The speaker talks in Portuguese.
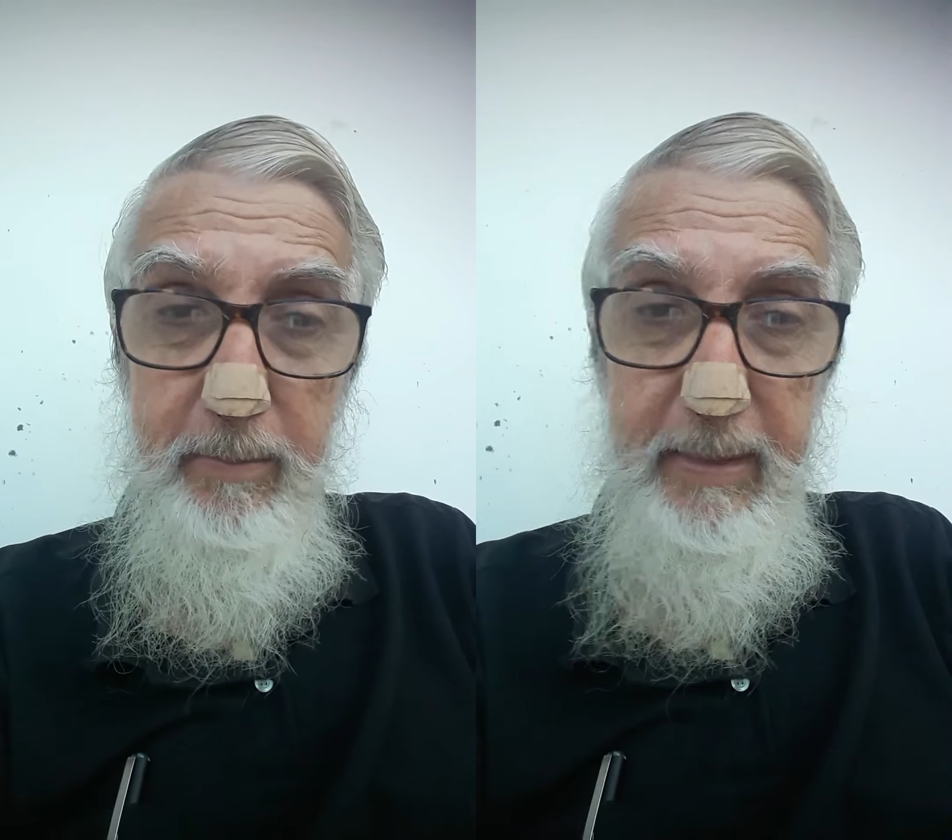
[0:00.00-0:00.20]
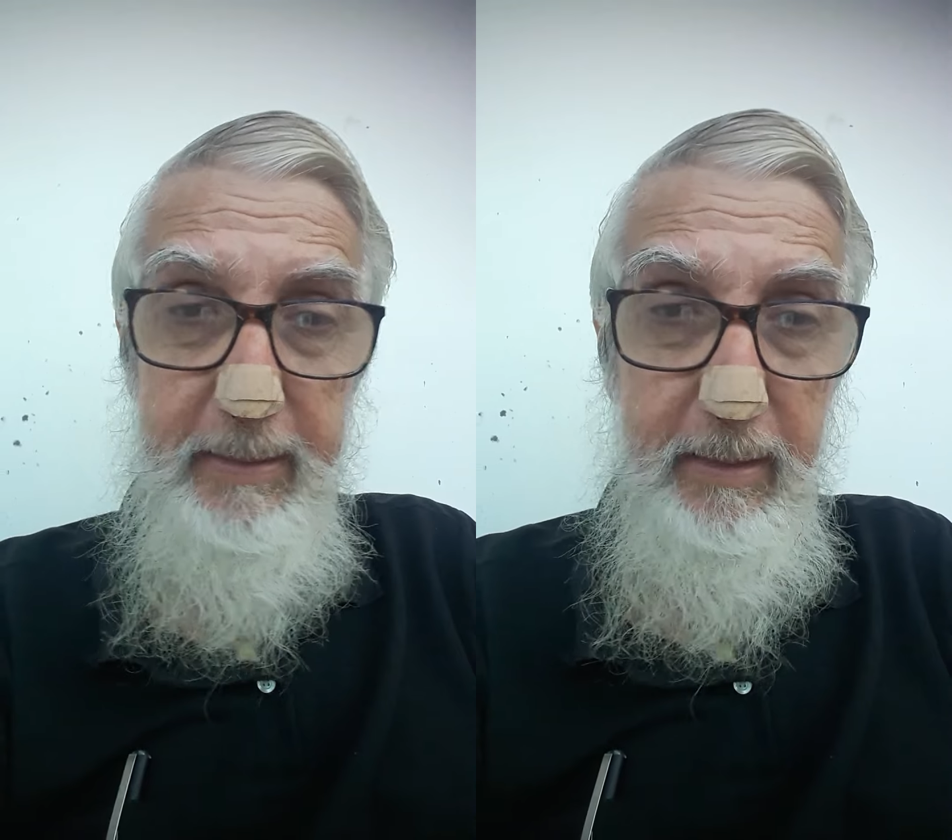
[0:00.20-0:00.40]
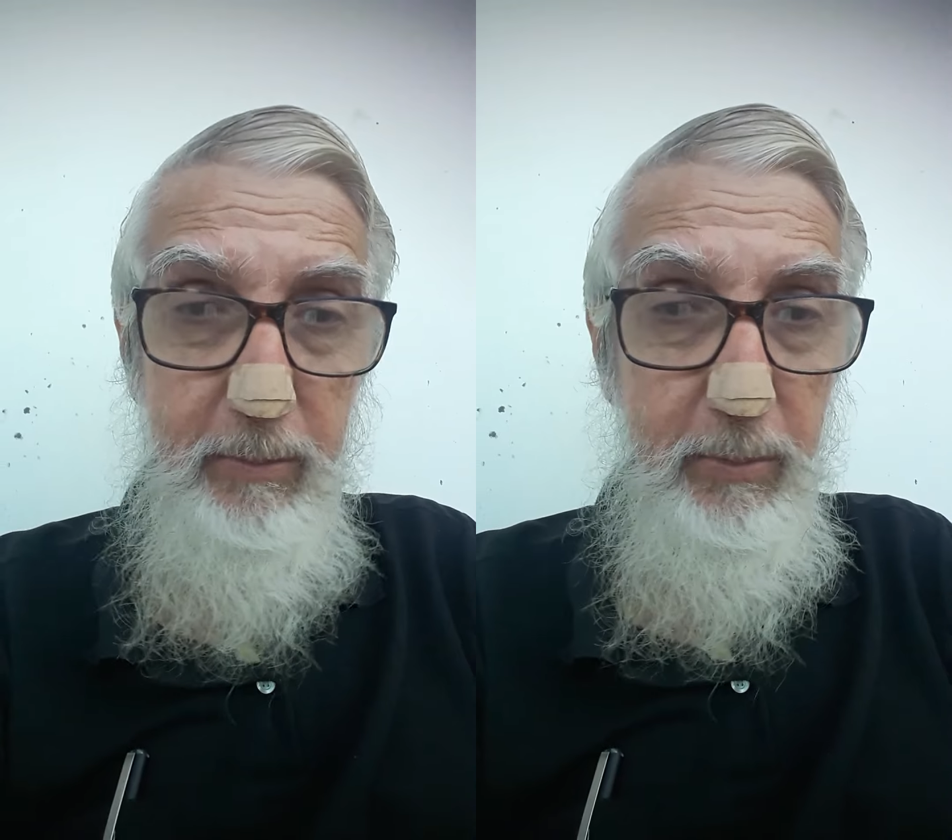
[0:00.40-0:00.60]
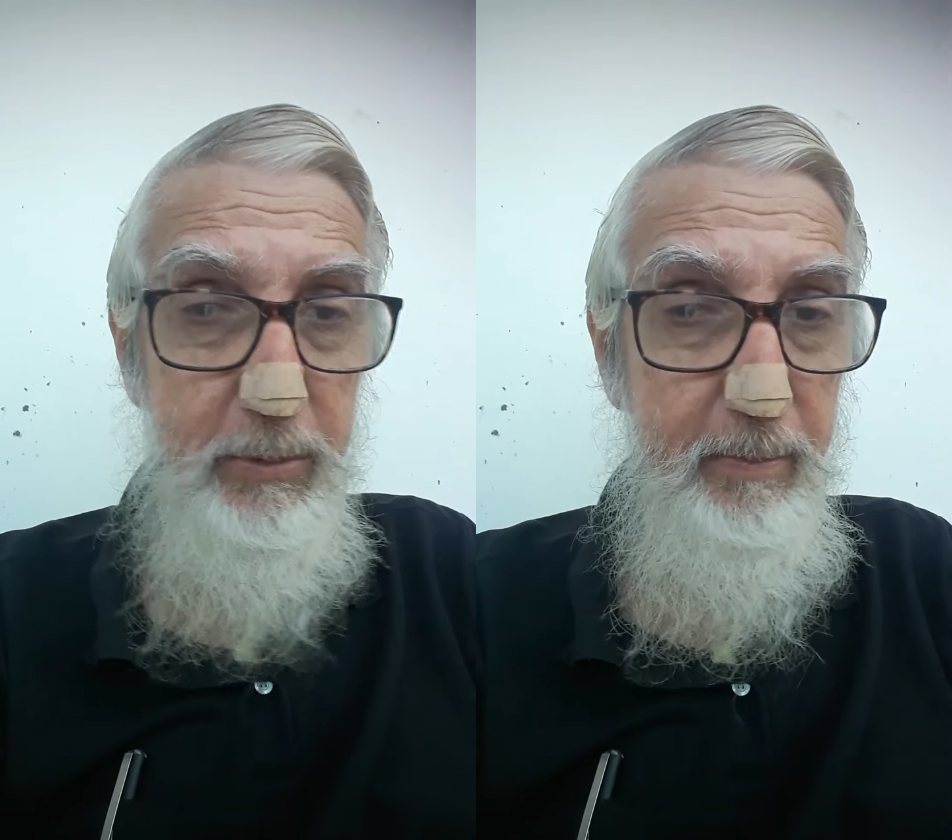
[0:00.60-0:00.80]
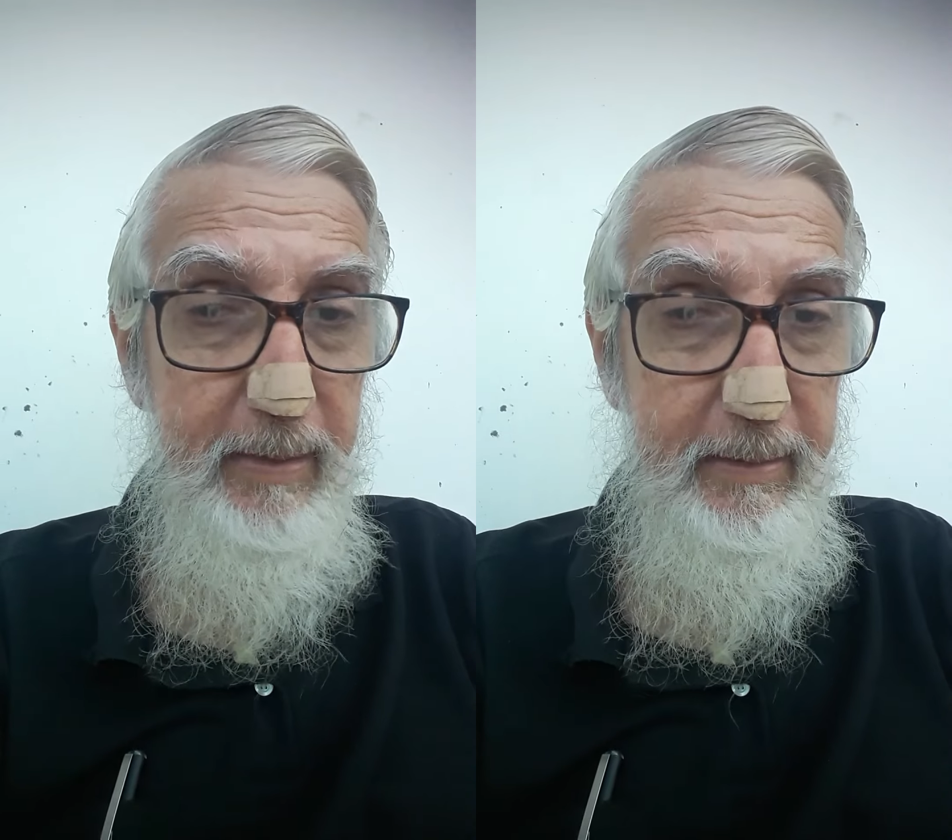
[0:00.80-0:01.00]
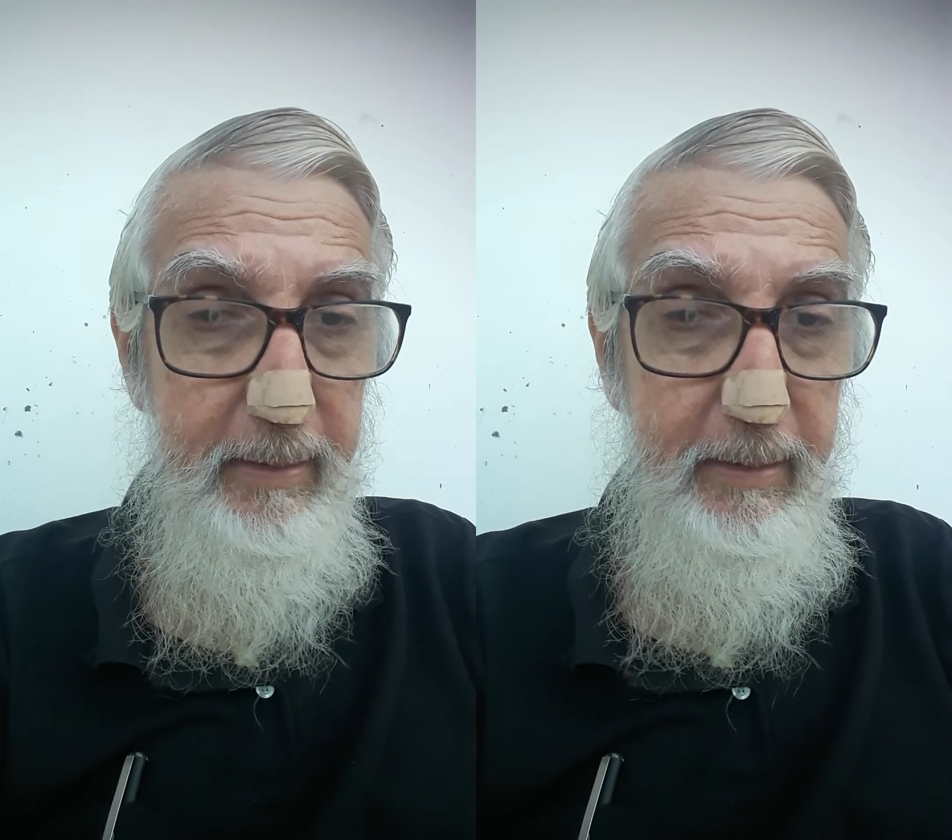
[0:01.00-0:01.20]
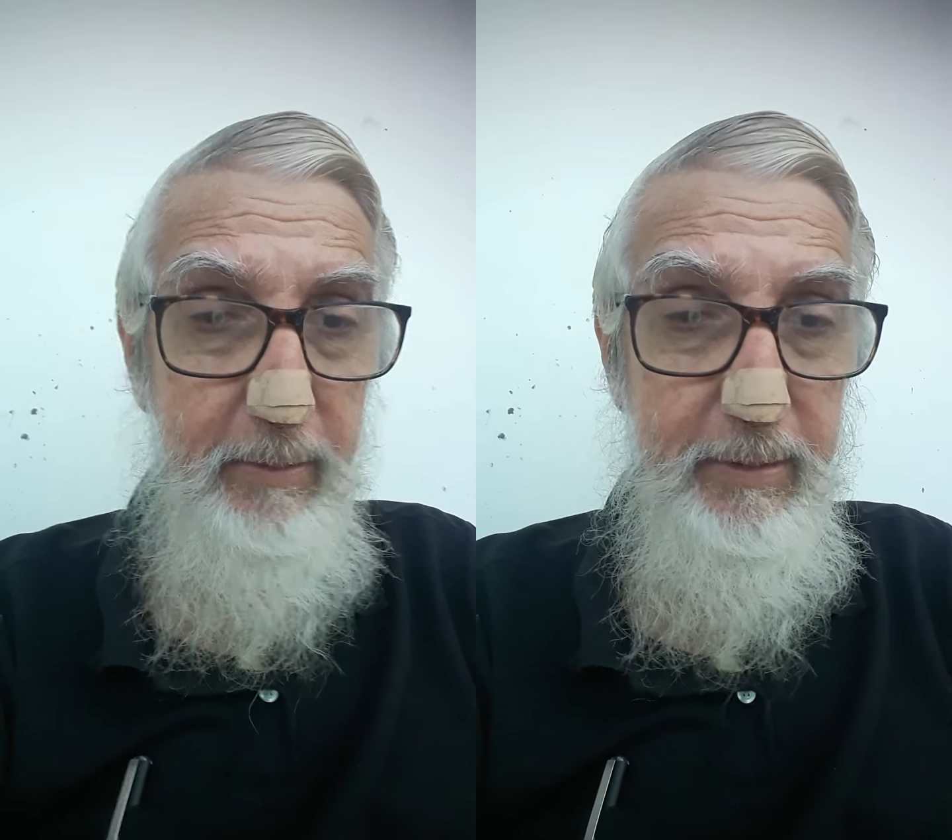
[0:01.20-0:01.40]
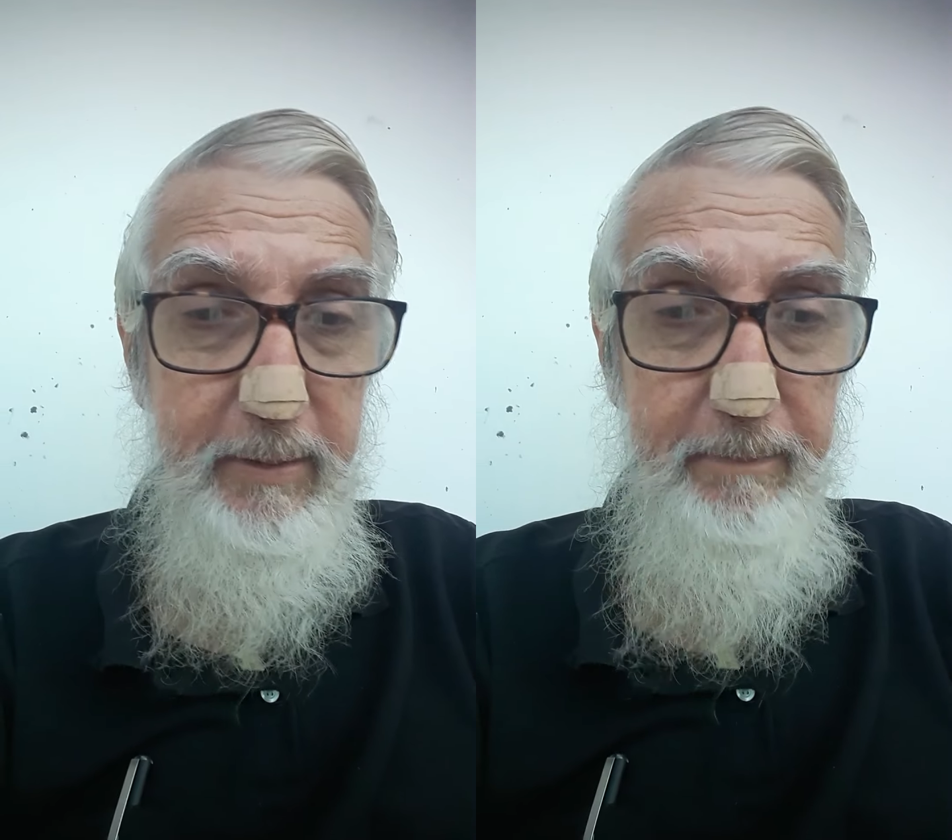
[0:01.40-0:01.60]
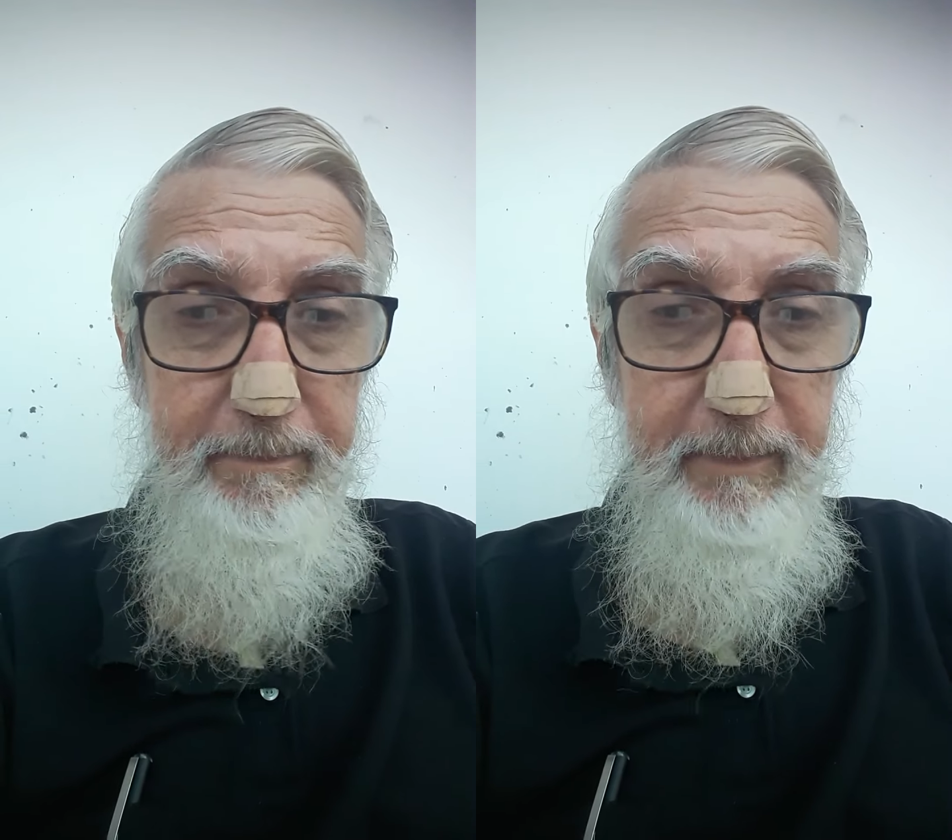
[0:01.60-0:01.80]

Almeida Couto Medeiros,